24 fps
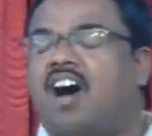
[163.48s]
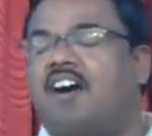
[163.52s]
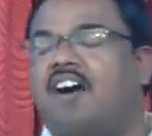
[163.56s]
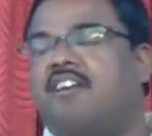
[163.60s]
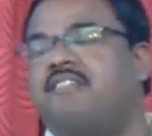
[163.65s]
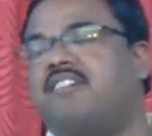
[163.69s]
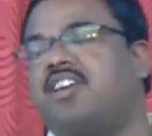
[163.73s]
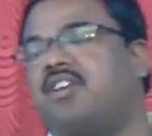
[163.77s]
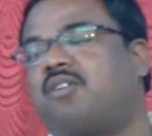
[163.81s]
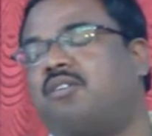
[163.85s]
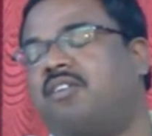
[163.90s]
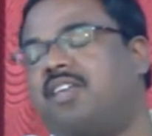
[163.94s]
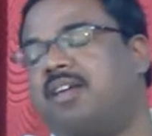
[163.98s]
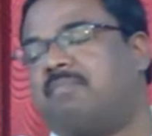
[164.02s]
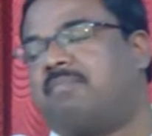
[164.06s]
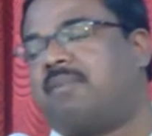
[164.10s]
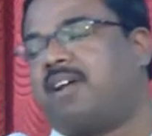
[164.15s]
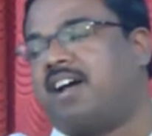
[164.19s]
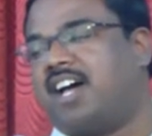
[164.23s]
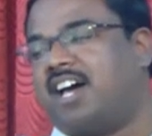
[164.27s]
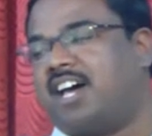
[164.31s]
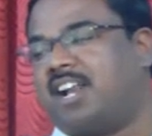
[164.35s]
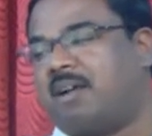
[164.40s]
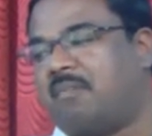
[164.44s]
ஆவிக்குரிய
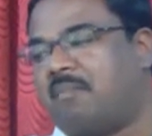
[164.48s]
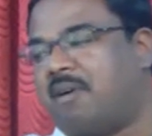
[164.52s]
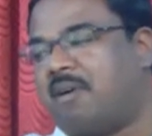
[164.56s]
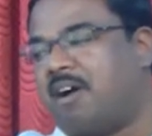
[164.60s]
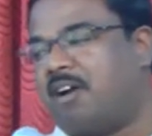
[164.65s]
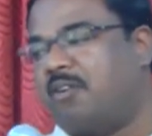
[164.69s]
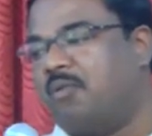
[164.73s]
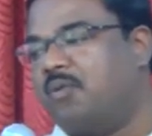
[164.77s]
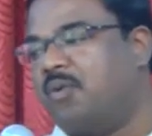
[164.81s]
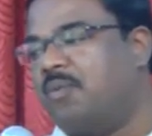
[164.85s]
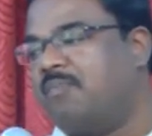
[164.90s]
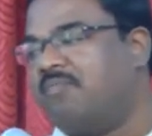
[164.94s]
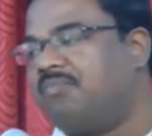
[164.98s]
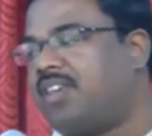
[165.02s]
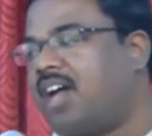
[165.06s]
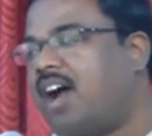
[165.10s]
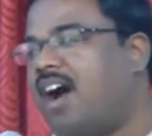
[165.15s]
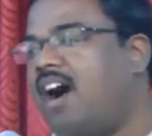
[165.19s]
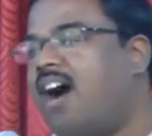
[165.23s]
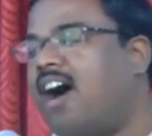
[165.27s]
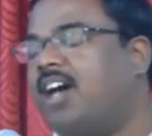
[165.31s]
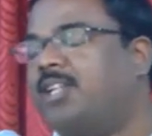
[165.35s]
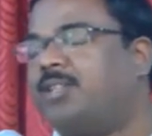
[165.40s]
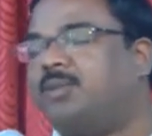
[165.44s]
பிரகாரமாகவும்
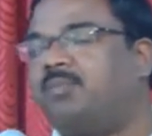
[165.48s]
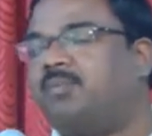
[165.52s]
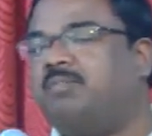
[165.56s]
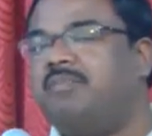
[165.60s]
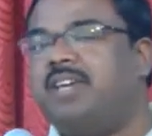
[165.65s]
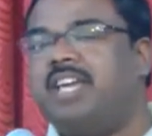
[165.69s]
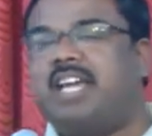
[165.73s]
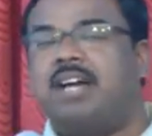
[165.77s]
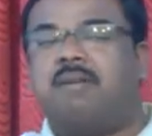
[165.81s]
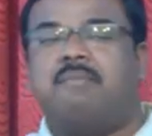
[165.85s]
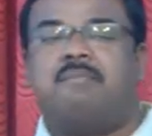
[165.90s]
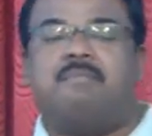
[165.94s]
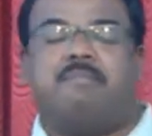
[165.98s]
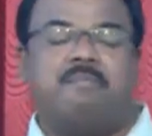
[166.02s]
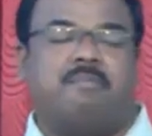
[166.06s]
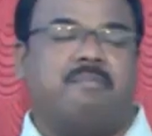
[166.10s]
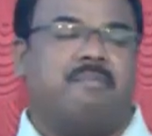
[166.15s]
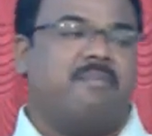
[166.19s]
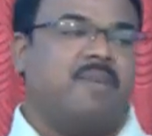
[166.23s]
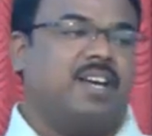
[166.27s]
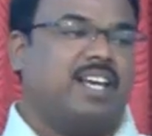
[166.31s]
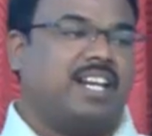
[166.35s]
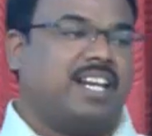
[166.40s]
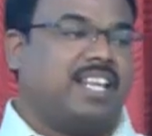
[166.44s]
ஆத்மீக
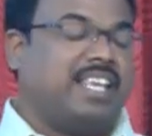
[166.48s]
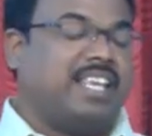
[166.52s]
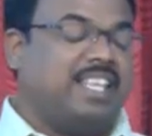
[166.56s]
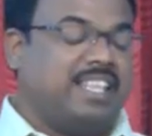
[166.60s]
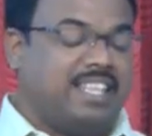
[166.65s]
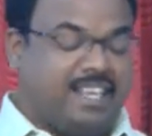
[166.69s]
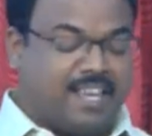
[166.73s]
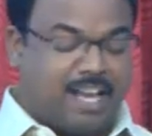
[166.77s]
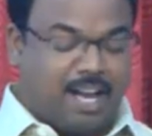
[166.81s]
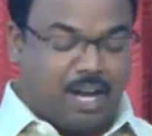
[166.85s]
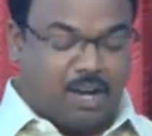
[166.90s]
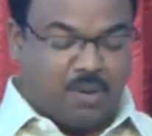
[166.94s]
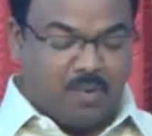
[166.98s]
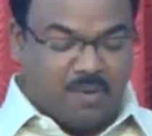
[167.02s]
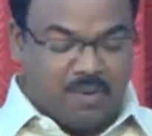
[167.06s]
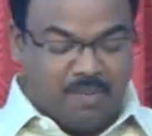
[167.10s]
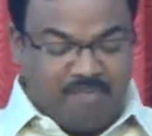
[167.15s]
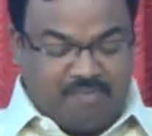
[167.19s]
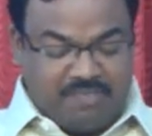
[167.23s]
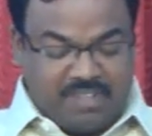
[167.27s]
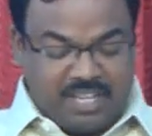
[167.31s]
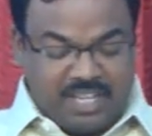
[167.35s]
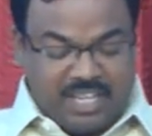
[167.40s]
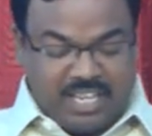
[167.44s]

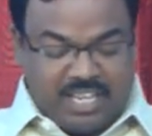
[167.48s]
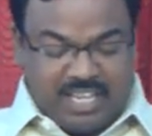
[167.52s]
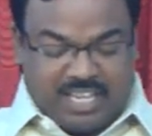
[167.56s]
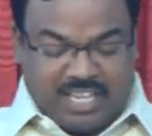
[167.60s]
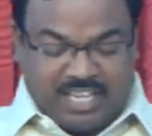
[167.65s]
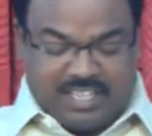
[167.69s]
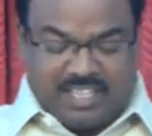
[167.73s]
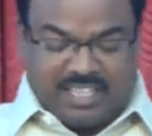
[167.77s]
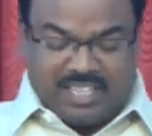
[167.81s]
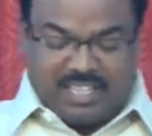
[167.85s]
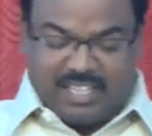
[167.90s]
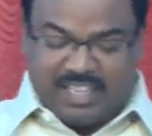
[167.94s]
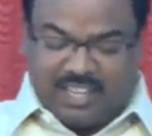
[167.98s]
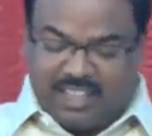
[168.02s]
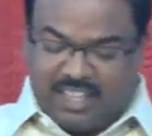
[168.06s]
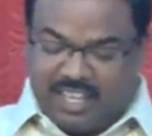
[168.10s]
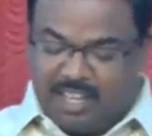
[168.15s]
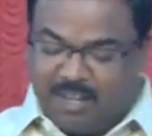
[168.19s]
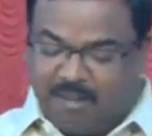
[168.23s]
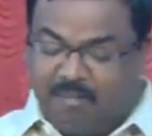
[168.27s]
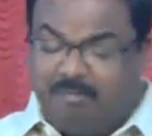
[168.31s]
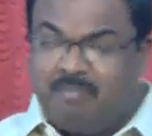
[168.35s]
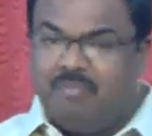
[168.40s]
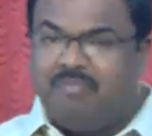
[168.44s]
ரீதியாகவும் இந்த
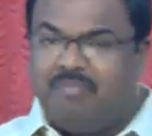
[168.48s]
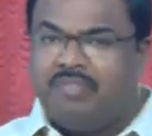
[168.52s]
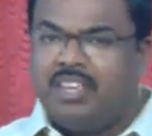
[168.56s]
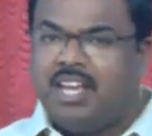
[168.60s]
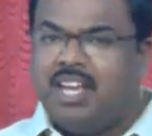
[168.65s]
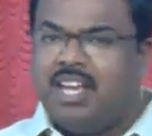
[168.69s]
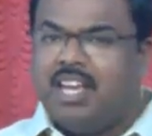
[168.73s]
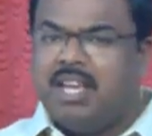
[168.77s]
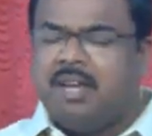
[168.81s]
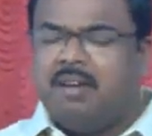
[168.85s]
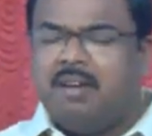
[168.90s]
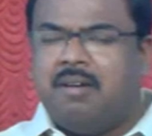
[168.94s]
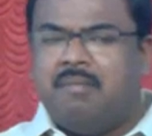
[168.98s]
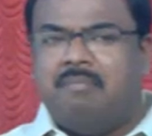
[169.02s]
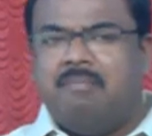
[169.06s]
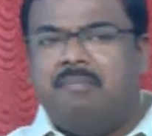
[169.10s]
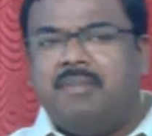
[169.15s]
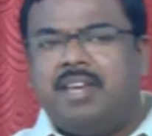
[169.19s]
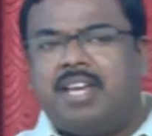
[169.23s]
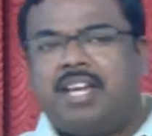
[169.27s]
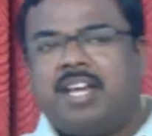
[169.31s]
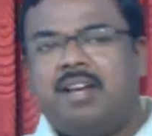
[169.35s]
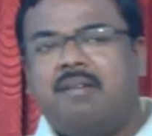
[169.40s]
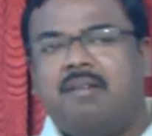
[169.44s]
இருதயம்
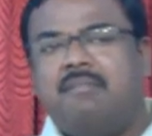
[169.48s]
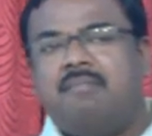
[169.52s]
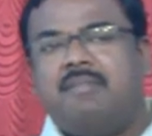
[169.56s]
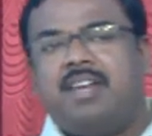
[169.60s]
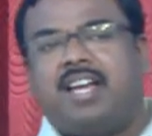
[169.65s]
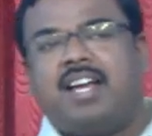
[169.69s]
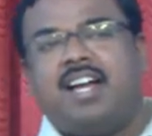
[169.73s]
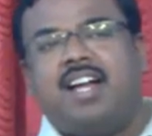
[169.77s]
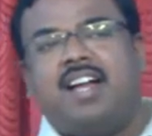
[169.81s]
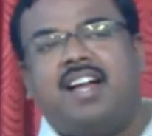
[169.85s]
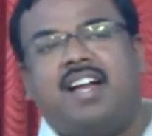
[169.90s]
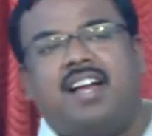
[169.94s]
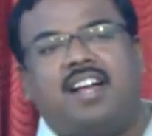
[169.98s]
மிக மிக